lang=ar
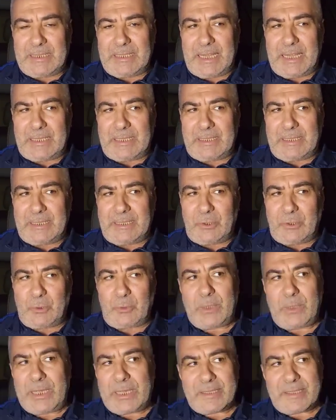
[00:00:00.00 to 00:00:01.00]
يعني
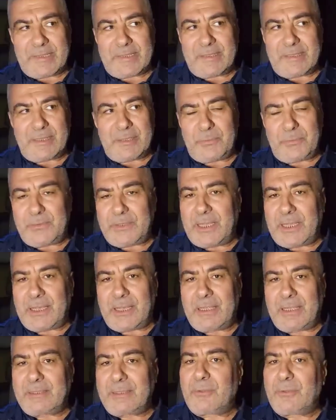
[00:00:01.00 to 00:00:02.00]
هناك صنف
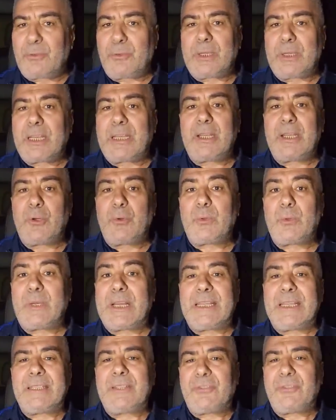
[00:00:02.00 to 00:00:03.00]
تراه تظن انه
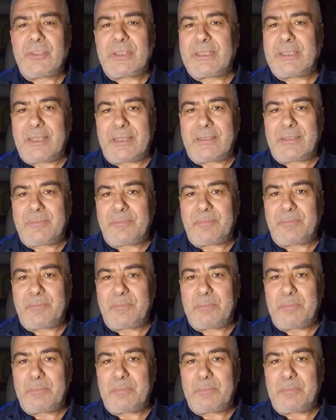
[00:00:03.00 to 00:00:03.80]
غني جدا